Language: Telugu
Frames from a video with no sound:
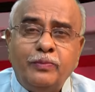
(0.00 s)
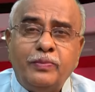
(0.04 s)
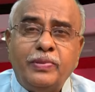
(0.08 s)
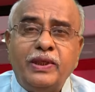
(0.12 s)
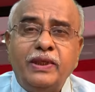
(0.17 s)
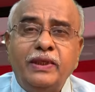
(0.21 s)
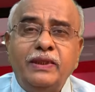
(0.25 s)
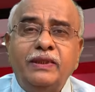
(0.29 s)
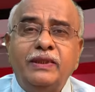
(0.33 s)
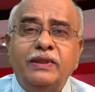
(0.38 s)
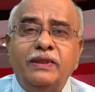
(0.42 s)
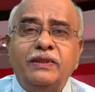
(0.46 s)

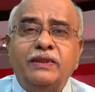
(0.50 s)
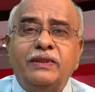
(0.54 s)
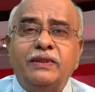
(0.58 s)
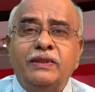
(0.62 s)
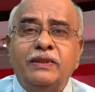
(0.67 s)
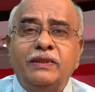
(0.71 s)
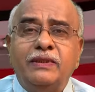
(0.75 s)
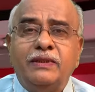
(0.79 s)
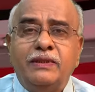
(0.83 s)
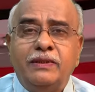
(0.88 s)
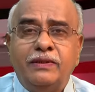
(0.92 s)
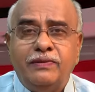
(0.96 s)
ప్రయత్నం
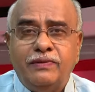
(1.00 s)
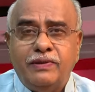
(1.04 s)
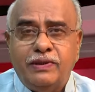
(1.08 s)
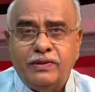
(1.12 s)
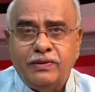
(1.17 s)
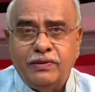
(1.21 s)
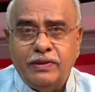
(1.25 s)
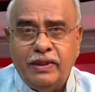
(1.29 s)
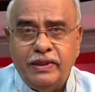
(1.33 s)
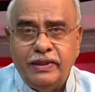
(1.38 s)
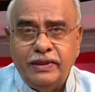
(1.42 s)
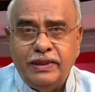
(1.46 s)

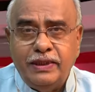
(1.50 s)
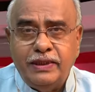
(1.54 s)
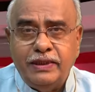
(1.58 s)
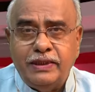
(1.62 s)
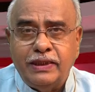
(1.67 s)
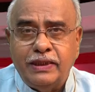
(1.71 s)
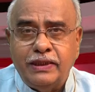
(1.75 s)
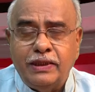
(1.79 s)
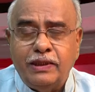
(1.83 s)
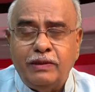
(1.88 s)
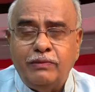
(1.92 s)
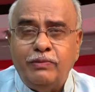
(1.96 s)
చేసేవారు అయితే
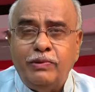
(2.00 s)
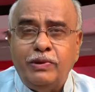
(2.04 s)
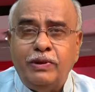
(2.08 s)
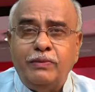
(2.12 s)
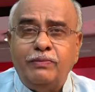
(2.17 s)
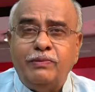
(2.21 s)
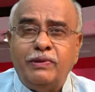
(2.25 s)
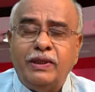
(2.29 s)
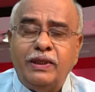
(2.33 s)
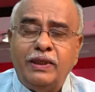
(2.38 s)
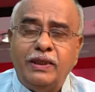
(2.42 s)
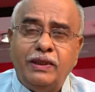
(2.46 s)

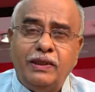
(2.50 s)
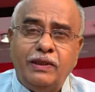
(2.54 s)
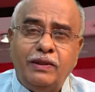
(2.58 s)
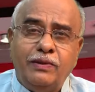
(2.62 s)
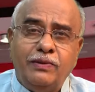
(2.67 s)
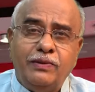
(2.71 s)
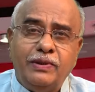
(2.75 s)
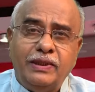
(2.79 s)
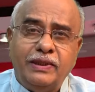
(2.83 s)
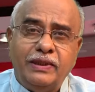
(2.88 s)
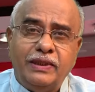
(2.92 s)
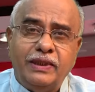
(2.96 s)
చంద్రబాబు
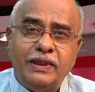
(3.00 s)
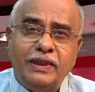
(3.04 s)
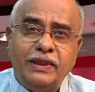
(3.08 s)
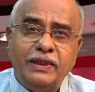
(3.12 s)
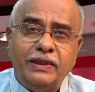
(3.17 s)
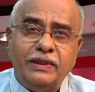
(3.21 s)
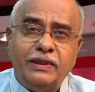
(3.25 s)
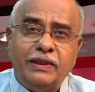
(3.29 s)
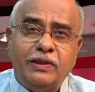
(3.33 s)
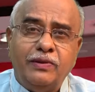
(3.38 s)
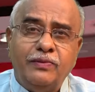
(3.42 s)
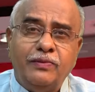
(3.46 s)
రంగంలోకి
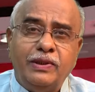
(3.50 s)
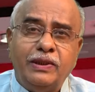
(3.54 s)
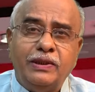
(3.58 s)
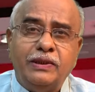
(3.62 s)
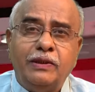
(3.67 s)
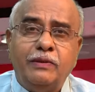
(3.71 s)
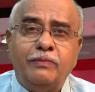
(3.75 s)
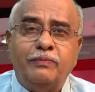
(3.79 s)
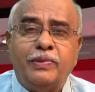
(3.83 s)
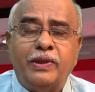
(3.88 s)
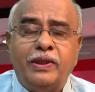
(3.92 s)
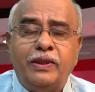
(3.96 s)
దిగిన తర్వాత
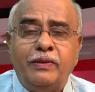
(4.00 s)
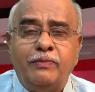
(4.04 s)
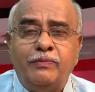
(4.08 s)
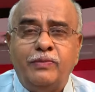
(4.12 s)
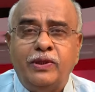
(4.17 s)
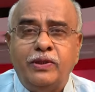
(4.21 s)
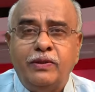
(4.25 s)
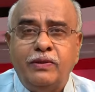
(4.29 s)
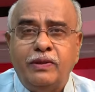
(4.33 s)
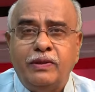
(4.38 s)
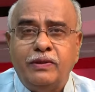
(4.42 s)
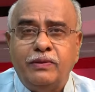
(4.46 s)

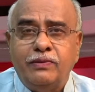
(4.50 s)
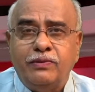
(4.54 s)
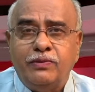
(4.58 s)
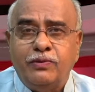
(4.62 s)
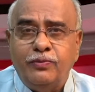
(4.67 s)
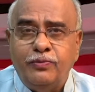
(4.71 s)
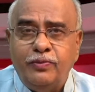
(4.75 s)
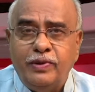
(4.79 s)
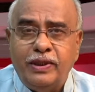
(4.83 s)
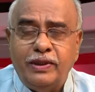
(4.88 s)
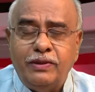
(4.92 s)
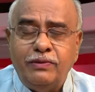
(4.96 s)
బ్రాహ్మణులను
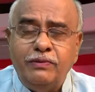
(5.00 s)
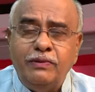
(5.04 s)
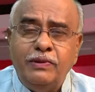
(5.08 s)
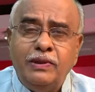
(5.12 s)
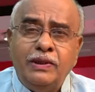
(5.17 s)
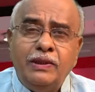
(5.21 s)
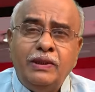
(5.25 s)
దువ్వారు